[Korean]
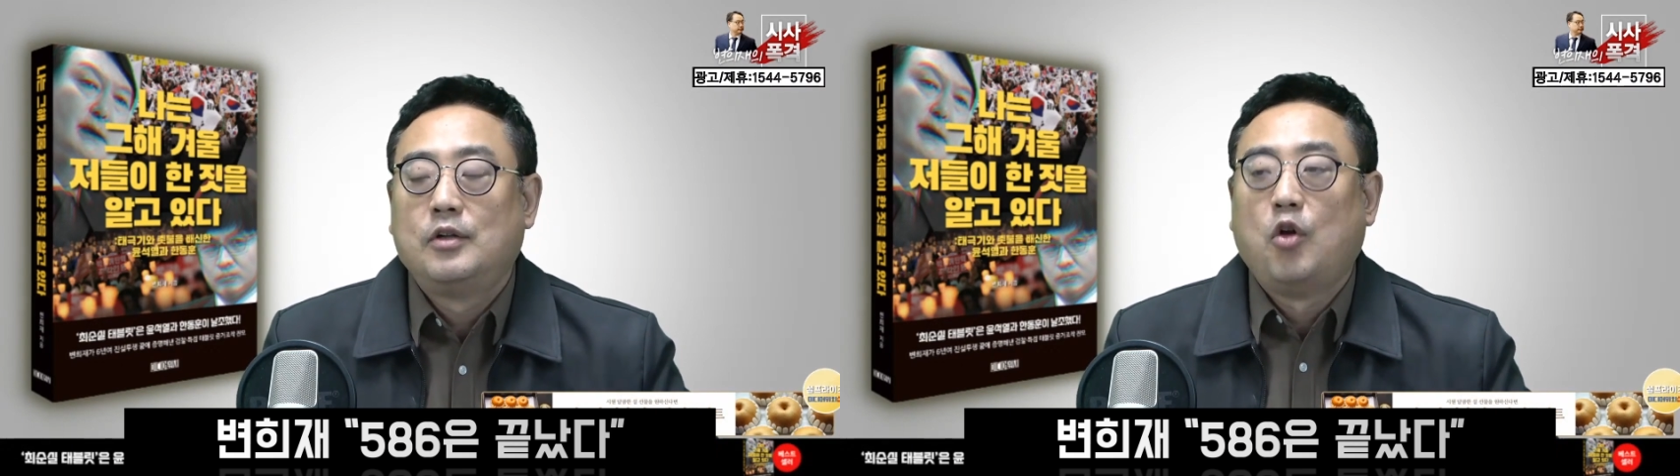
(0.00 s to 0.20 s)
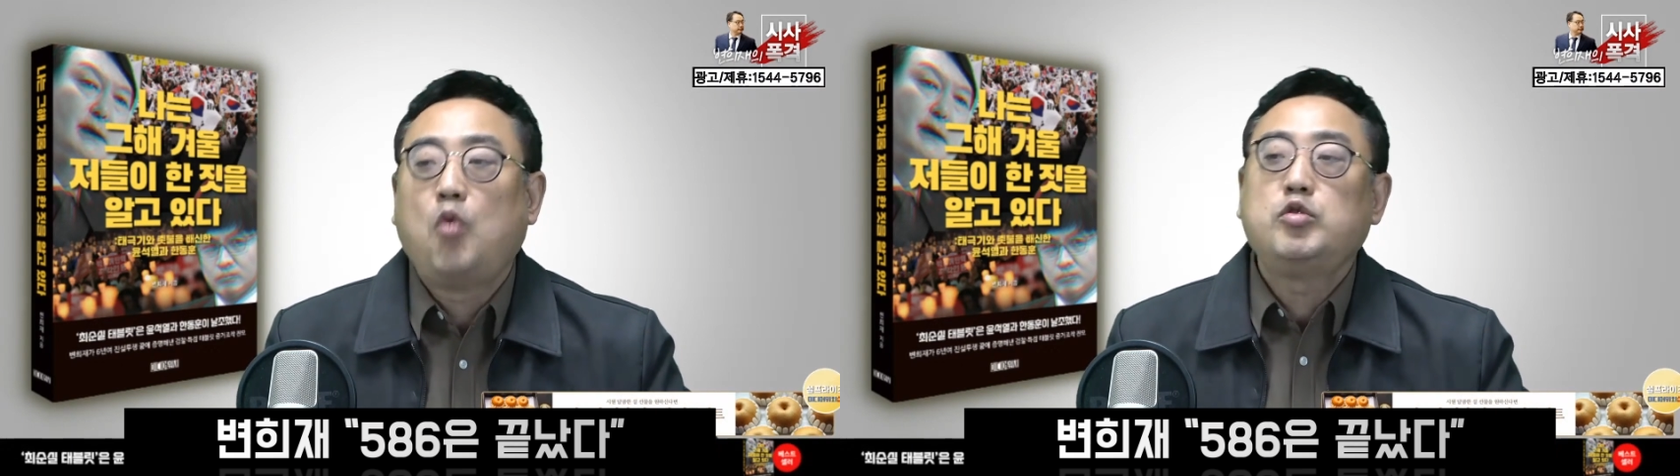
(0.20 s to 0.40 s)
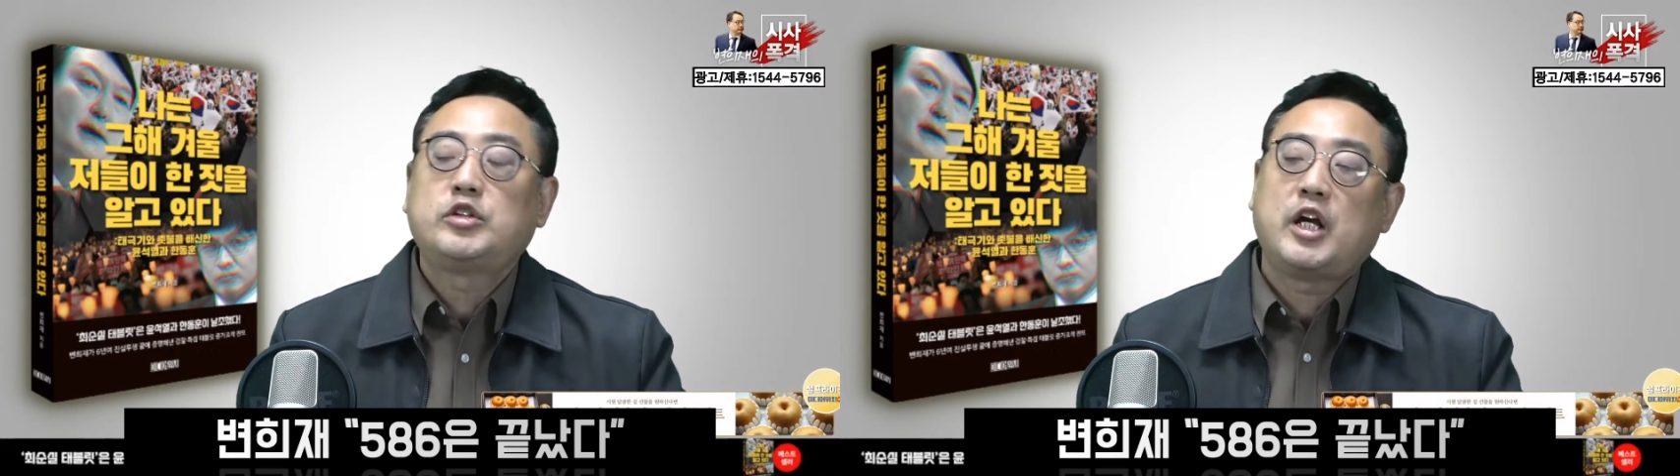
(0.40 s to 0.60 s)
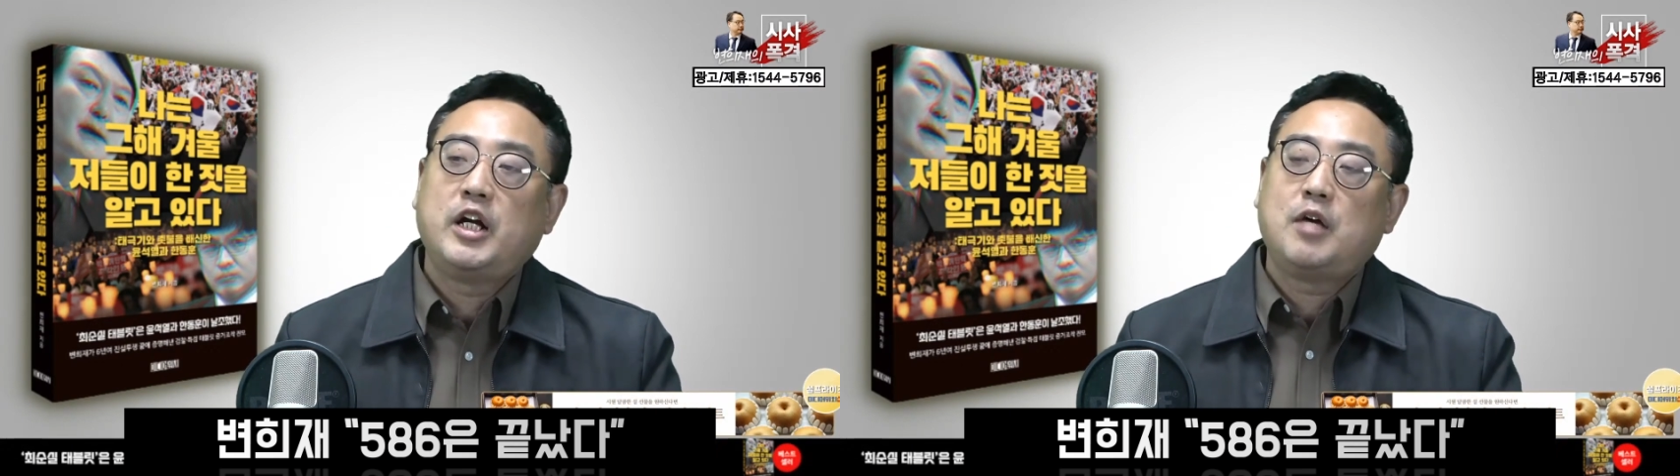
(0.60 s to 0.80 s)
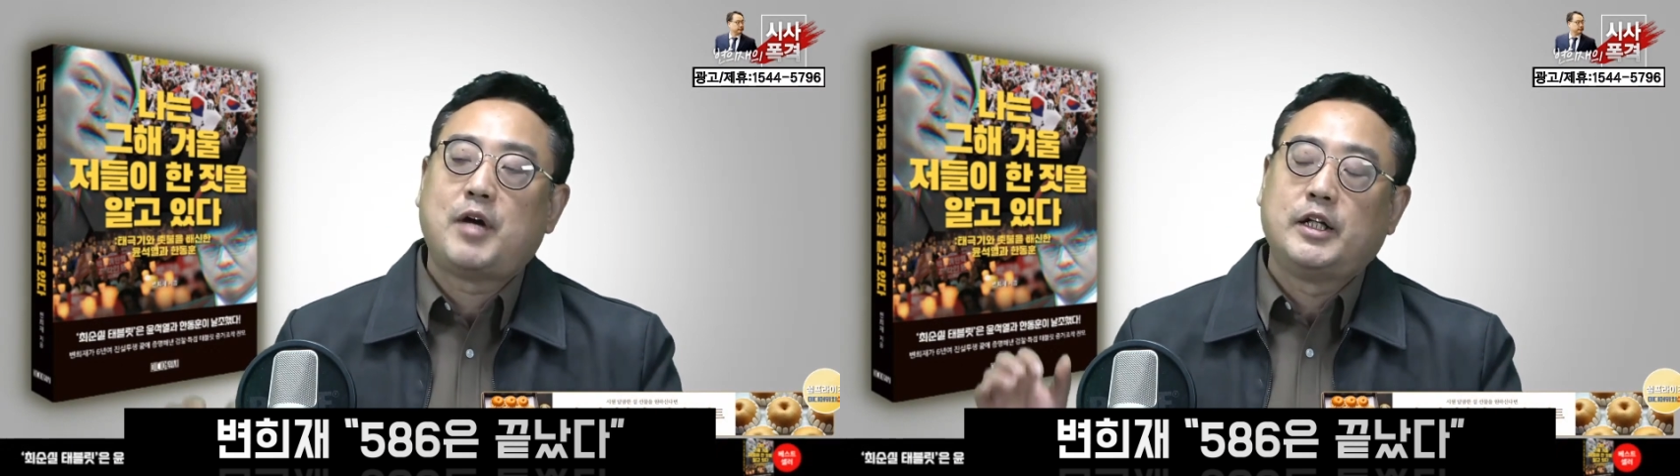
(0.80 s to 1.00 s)
너무
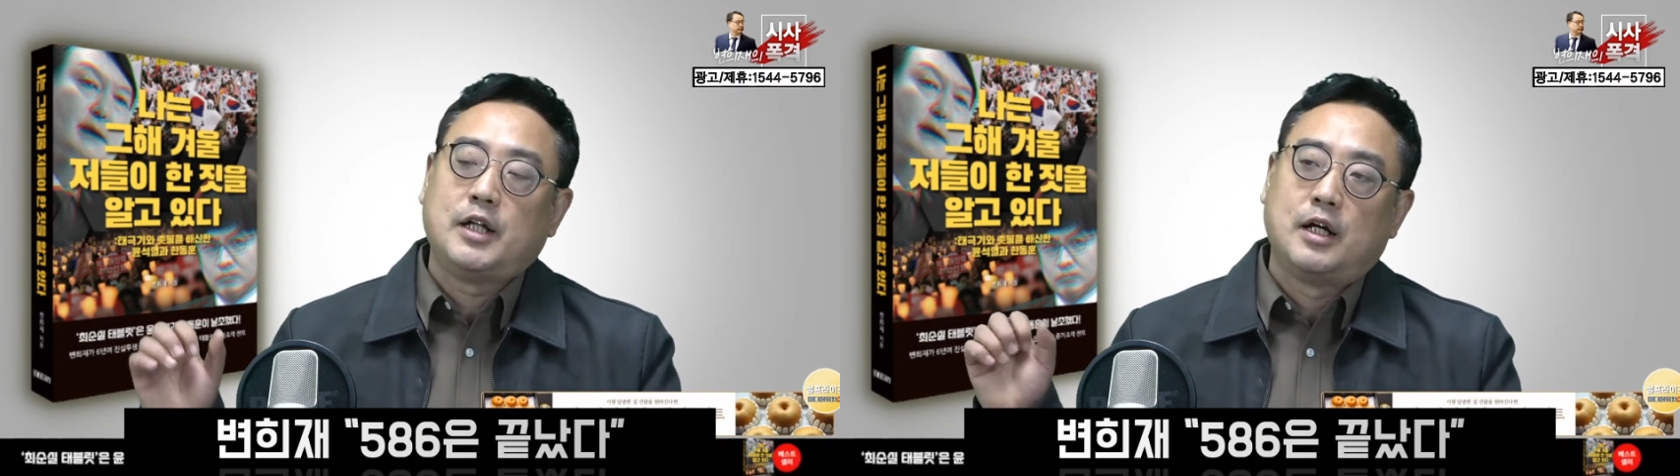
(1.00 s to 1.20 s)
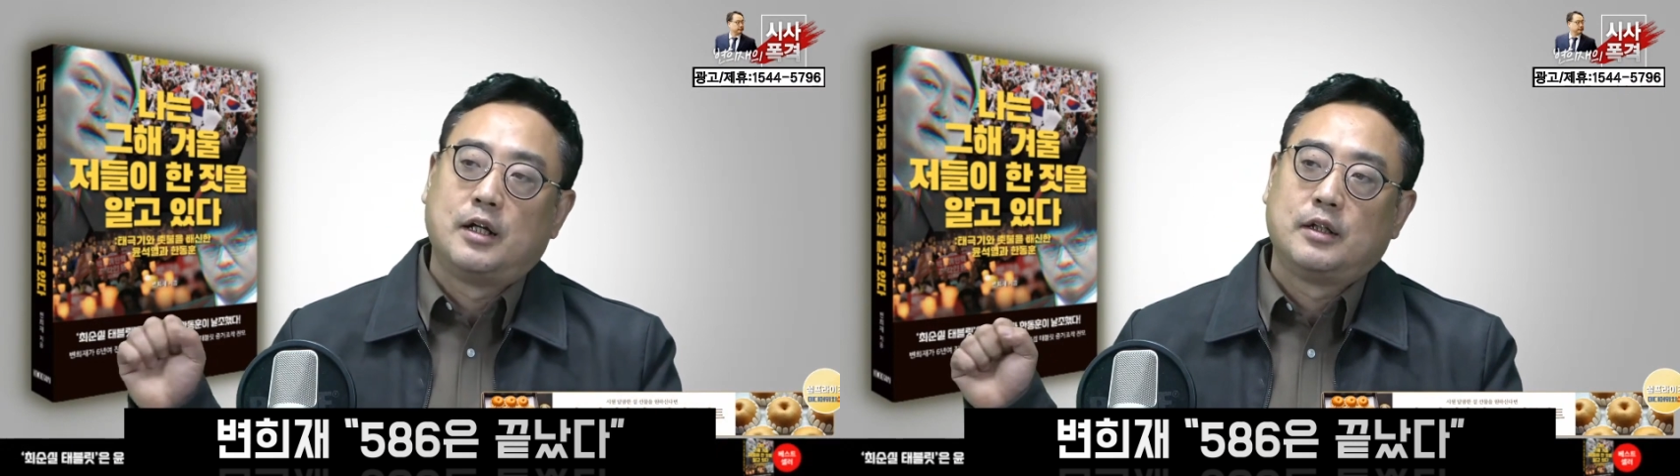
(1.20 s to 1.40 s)
차이가 많이 나.